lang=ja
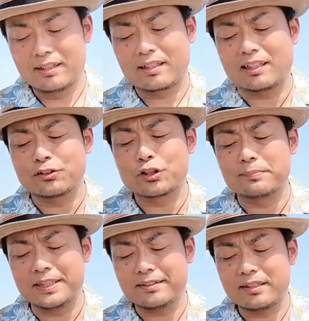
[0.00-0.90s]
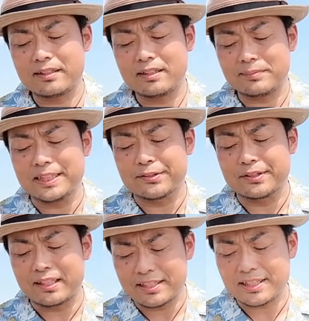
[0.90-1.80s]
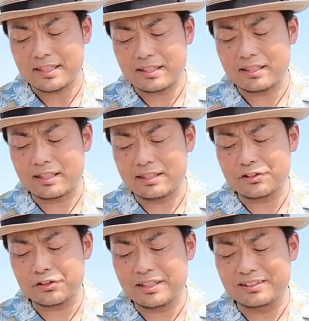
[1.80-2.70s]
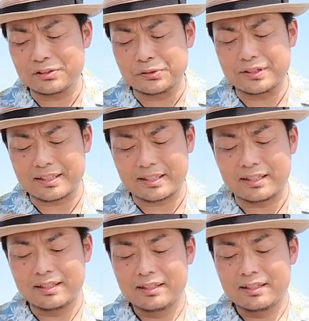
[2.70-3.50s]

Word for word: 家族みんなで涙を流しながら懐中電灯の中、